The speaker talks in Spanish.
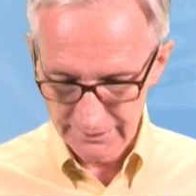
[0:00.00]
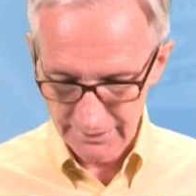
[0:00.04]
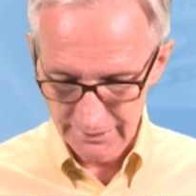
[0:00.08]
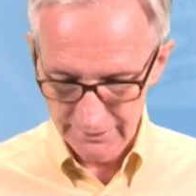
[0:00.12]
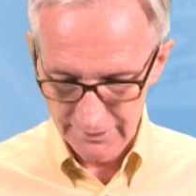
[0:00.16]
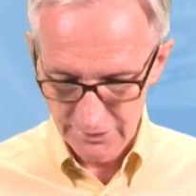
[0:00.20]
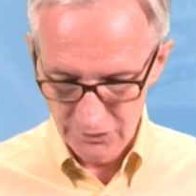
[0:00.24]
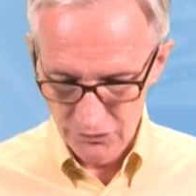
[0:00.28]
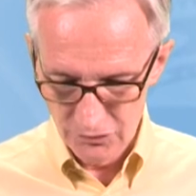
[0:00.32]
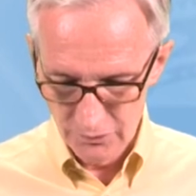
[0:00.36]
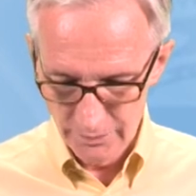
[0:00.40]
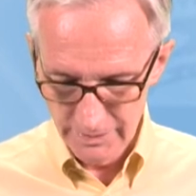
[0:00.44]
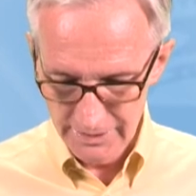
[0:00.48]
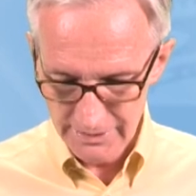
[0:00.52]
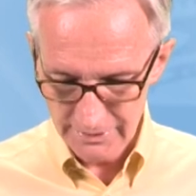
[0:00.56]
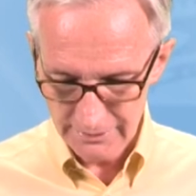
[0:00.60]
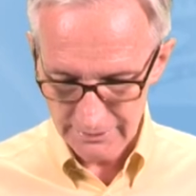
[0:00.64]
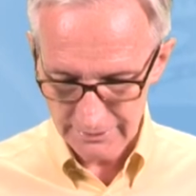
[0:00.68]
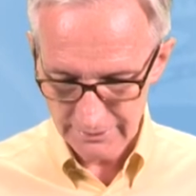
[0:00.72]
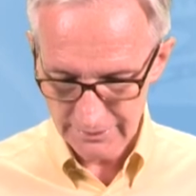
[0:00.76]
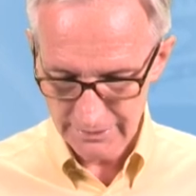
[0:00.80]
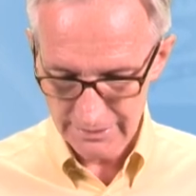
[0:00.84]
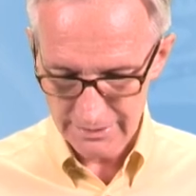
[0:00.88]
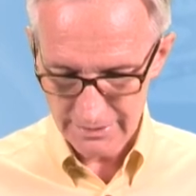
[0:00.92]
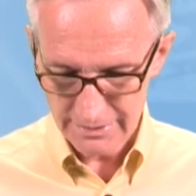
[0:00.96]
de v,
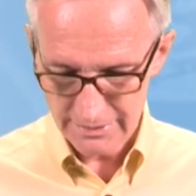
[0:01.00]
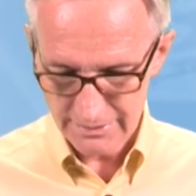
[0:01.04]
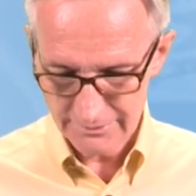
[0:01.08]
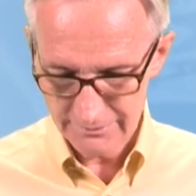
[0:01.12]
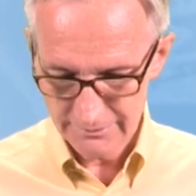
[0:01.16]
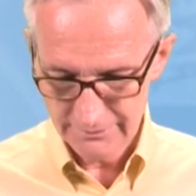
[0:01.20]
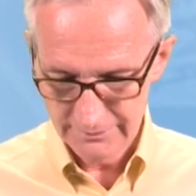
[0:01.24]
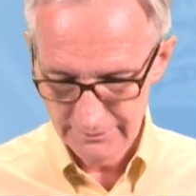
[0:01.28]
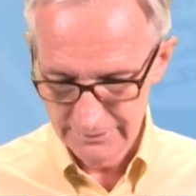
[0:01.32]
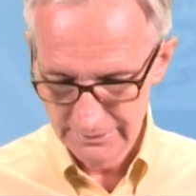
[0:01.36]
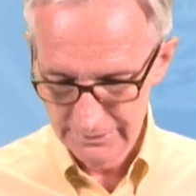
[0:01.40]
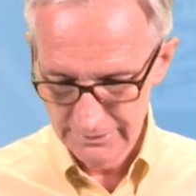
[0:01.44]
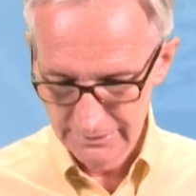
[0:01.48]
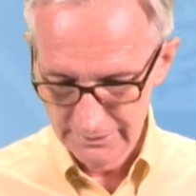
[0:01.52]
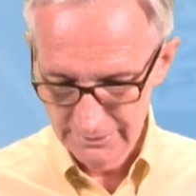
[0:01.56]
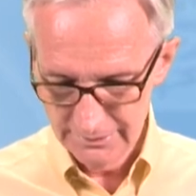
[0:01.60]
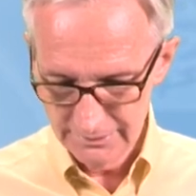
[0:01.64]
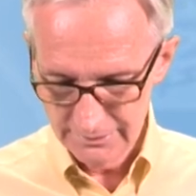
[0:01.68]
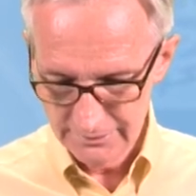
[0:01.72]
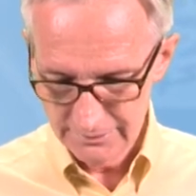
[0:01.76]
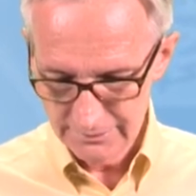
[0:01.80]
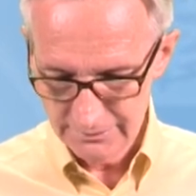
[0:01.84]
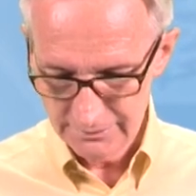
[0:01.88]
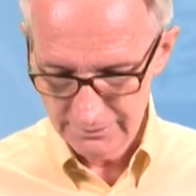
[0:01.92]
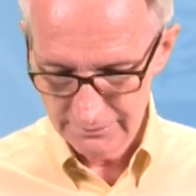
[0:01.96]
que es
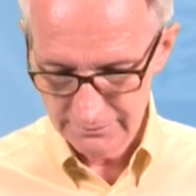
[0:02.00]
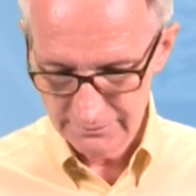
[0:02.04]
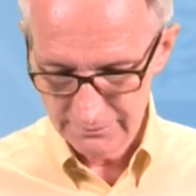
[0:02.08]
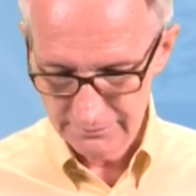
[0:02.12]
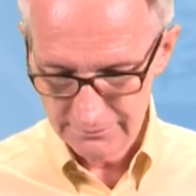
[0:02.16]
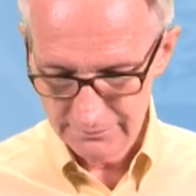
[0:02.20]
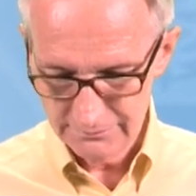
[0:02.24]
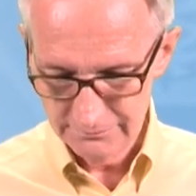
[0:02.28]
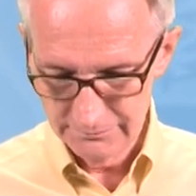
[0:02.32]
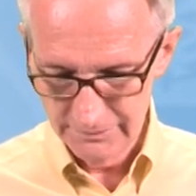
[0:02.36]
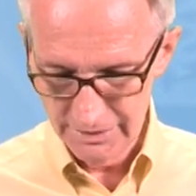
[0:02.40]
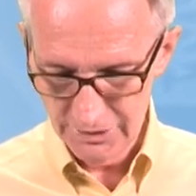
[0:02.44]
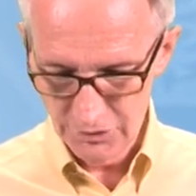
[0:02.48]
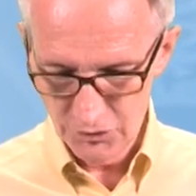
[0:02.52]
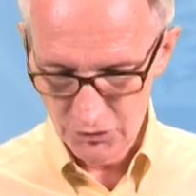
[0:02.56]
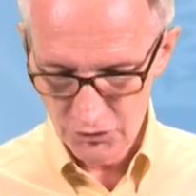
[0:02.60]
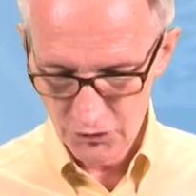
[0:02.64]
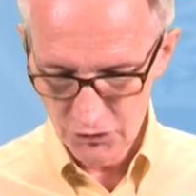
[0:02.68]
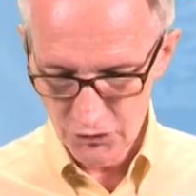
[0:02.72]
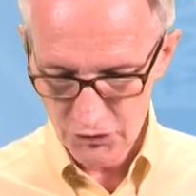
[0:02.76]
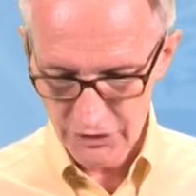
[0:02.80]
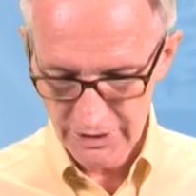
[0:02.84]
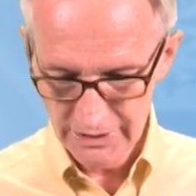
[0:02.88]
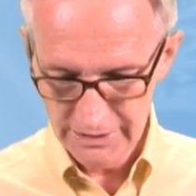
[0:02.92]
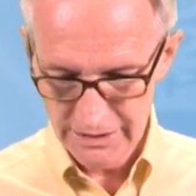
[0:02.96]
menos
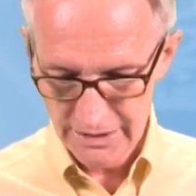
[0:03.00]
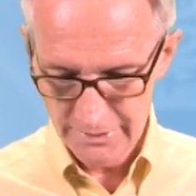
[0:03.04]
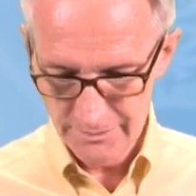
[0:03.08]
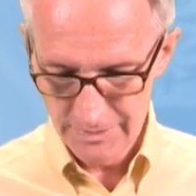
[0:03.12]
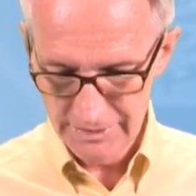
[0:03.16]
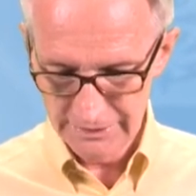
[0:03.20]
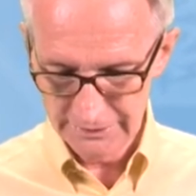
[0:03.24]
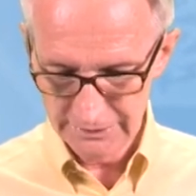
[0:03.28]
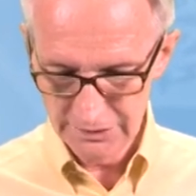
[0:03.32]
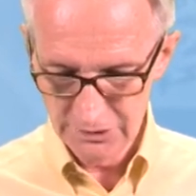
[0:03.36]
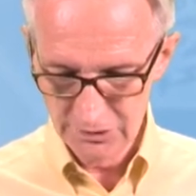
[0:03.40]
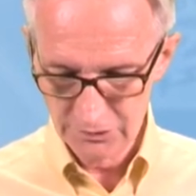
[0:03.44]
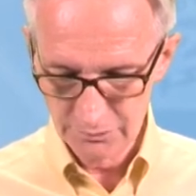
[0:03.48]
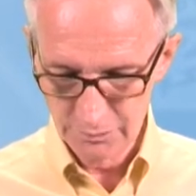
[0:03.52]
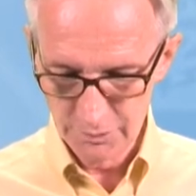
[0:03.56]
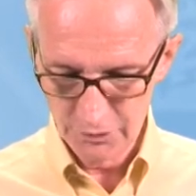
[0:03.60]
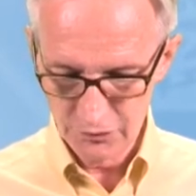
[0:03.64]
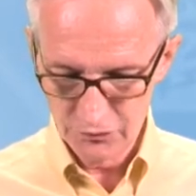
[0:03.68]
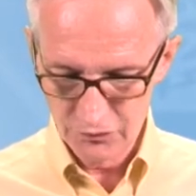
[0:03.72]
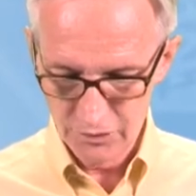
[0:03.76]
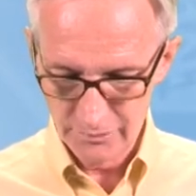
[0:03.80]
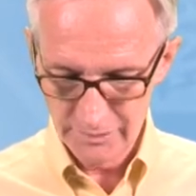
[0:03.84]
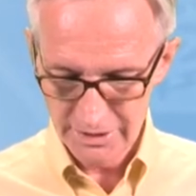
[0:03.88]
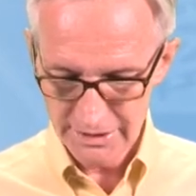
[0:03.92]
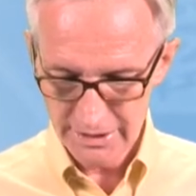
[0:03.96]
2x partido por
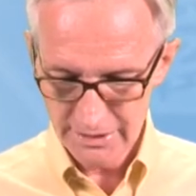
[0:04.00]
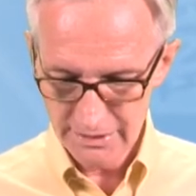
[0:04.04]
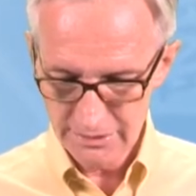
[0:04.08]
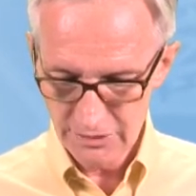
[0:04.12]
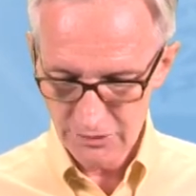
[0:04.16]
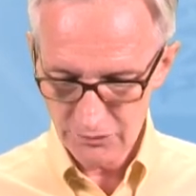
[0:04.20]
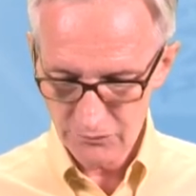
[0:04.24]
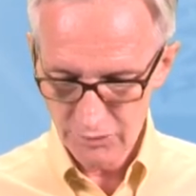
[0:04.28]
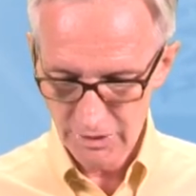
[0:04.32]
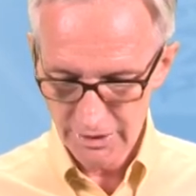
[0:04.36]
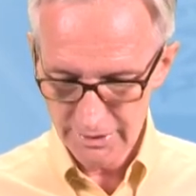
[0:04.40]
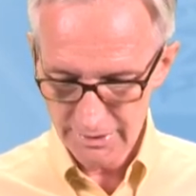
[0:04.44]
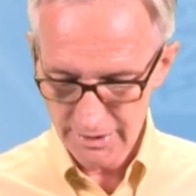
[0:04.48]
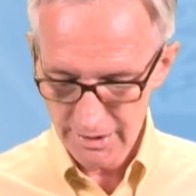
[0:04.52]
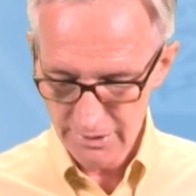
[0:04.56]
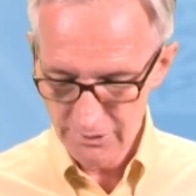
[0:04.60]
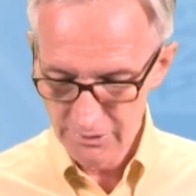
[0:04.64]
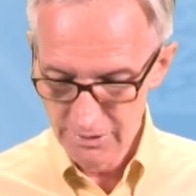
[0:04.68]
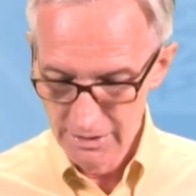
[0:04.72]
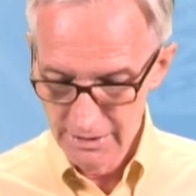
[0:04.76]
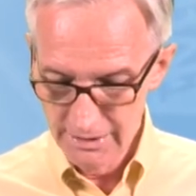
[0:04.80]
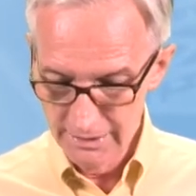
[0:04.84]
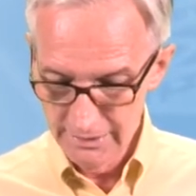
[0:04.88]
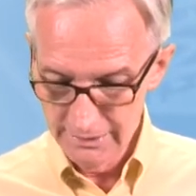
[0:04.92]
1 más x cuadrado,